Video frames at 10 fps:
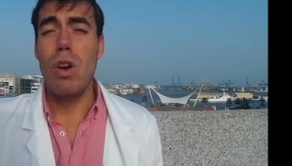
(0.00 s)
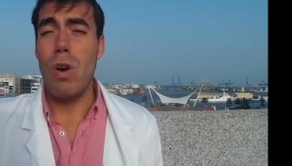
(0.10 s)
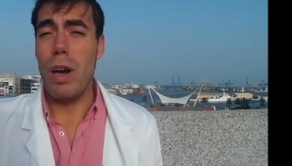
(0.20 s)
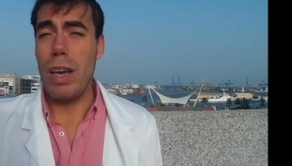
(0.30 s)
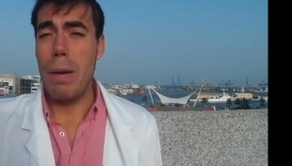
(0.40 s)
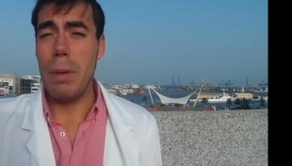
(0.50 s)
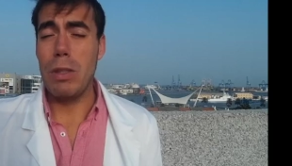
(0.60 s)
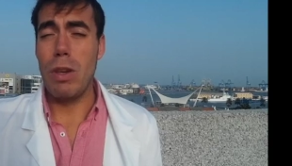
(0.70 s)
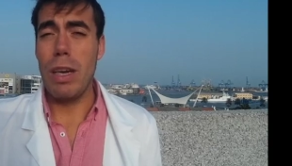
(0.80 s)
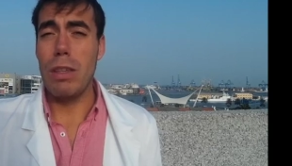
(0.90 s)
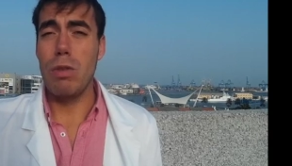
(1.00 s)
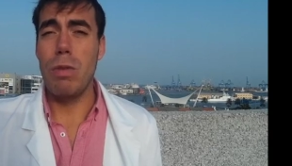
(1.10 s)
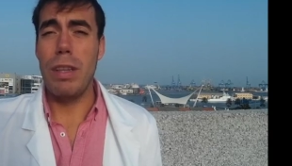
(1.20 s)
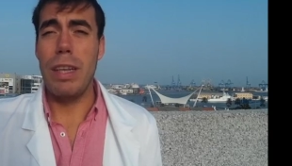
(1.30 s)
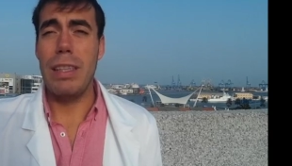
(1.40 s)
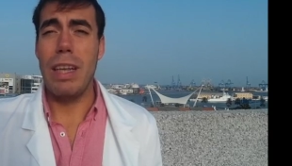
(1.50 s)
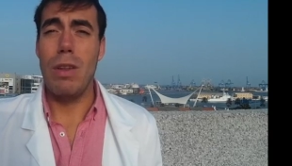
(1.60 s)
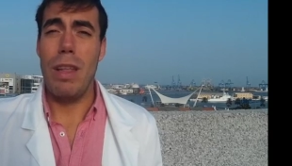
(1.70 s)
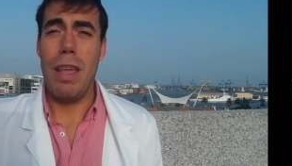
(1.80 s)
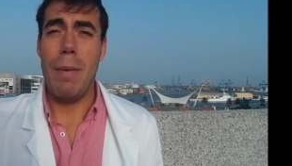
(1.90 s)
o aquellas personas que sufren de estado
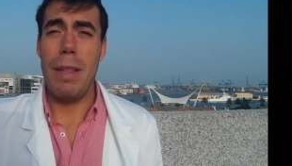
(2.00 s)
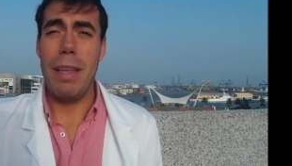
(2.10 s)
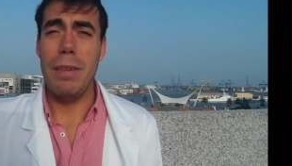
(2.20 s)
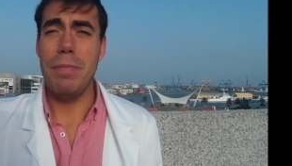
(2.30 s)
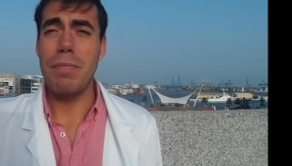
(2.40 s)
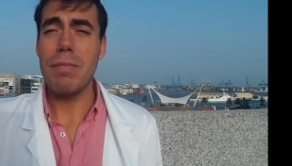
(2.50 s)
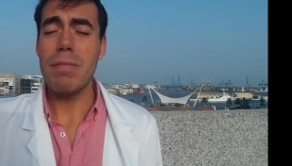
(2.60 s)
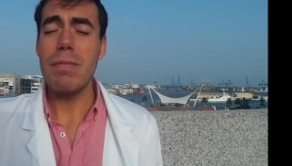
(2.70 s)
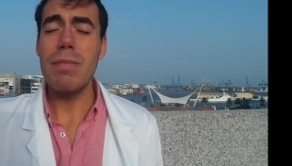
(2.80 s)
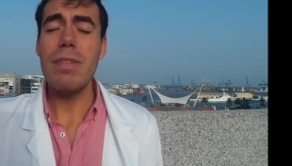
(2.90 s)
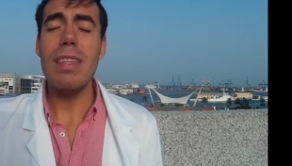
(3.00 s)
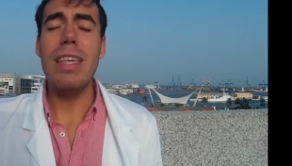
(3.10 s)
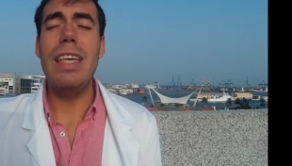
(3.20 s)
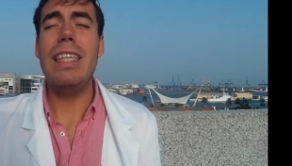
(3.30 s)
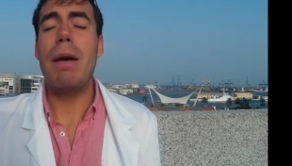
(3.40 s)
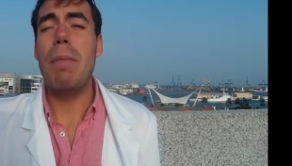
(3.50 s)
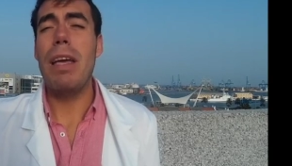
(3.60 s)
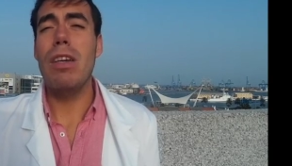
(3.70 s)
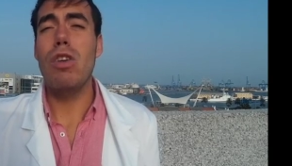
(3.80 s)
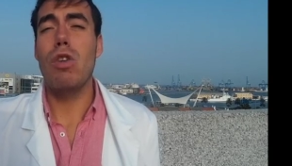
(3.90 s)
de diabetes. Y
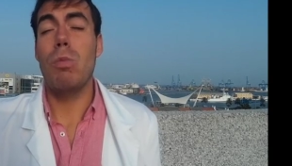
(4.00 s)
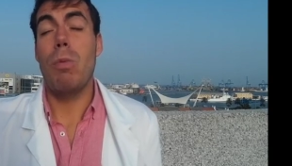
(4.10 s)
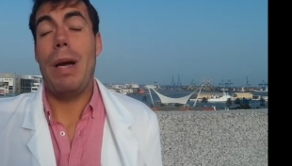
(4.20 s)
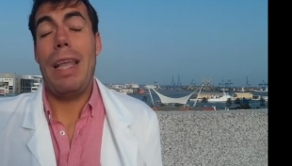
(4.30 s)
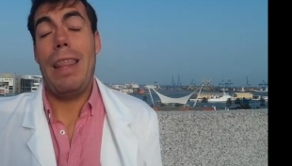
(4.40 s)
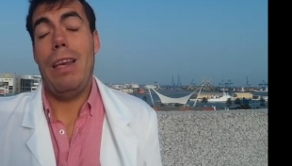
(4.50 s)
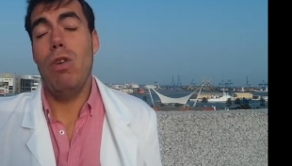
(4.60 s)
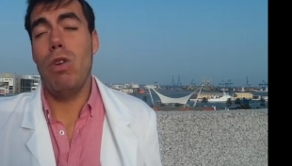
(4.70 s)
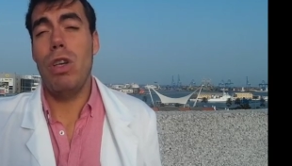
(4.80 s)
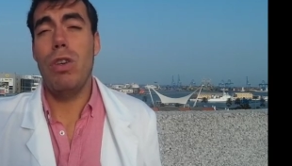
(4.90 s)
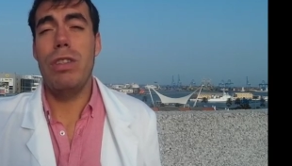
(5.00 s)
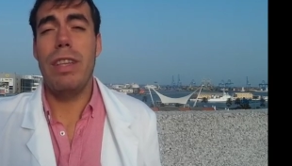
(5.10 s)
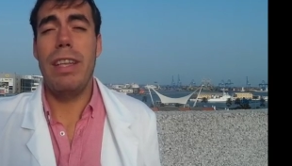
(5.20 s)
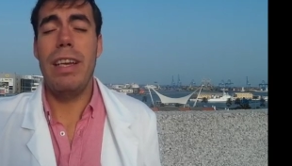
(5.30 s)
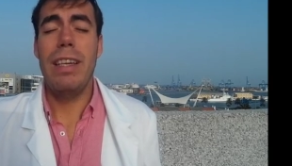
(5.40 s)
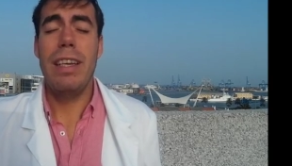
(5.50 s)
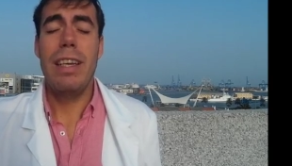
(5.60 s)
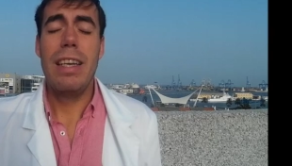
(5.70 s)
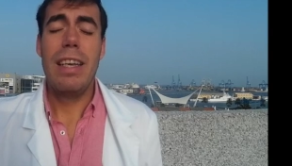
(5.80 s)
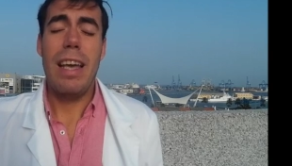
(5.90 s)
también, como parece lógico entender,
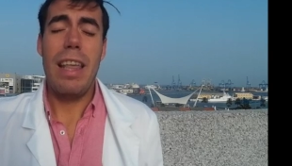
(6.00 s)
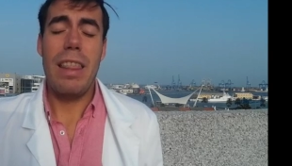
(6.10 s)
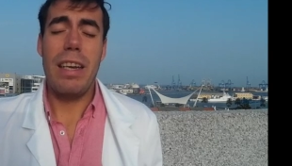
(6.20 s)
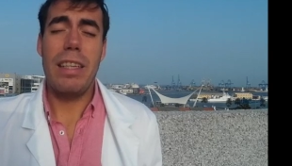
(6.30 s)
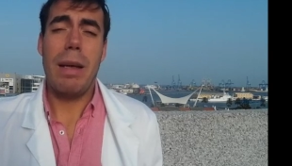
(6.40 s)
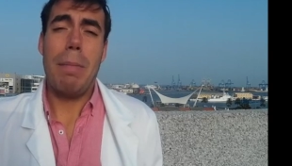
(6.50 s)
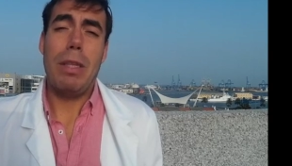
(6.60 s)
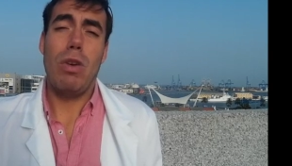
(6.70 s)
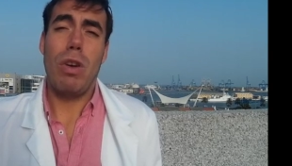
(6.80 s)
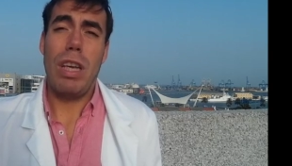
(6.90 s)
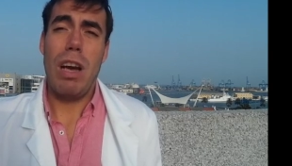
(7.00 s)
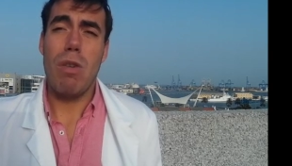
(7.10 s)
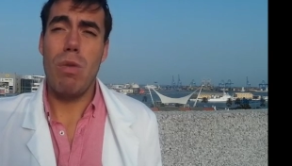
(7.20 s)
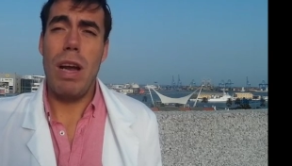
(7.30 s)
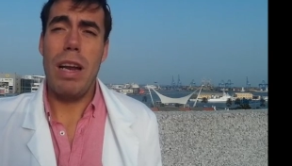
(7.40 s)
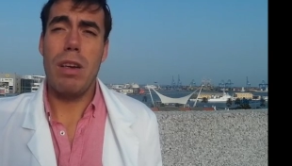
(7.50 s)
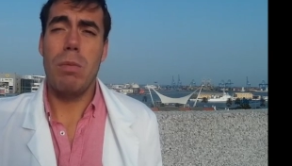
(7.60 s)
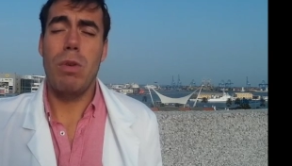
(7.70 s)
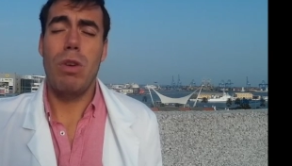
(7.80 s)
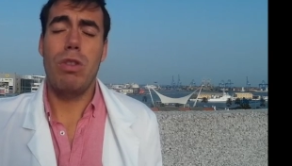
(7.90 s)
en ciertas patologías oculares,
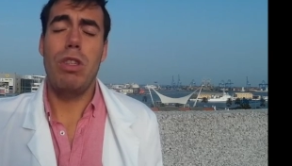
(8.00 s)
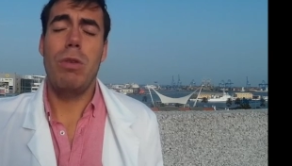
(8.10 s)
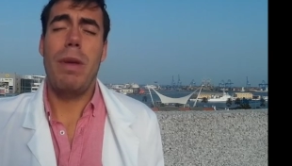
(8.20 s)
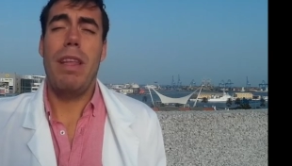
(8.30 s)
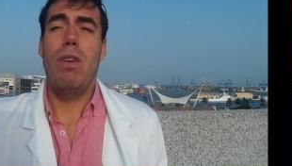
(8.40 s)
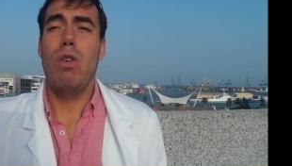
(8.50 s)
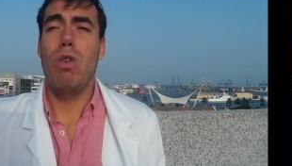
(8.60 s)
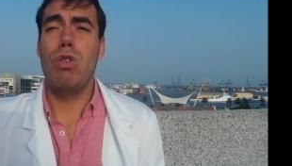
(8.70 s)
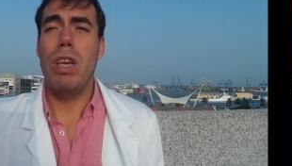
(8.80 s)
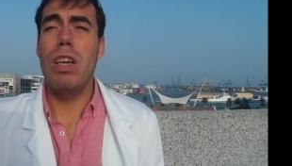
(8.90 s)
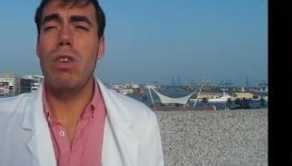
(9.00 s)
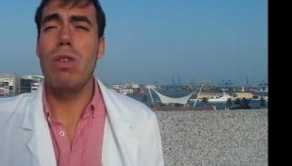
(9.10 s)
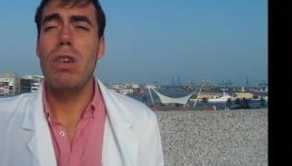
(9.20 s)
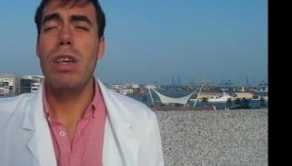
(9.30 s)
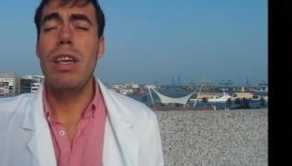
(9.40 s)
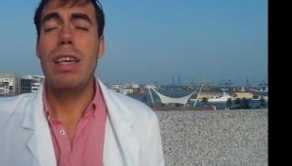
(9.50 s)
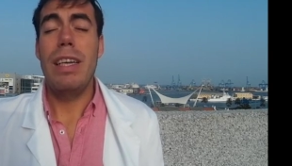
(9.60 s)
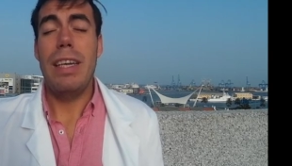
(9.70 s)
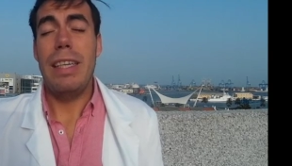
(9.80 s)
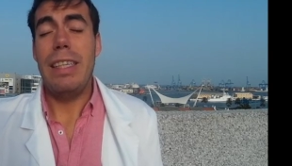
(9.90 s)
como los síndromes del ojo seco,
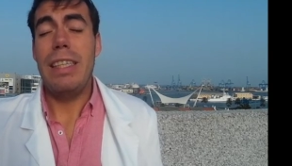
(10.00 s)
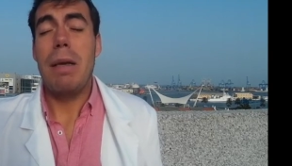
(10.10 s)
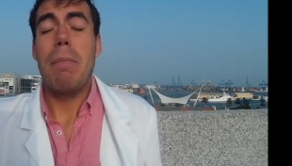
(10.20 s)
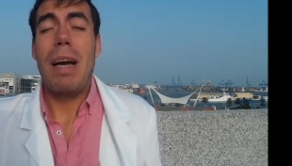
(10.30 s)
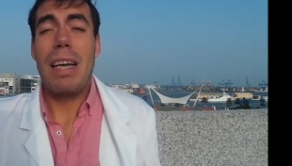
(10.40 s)
existen más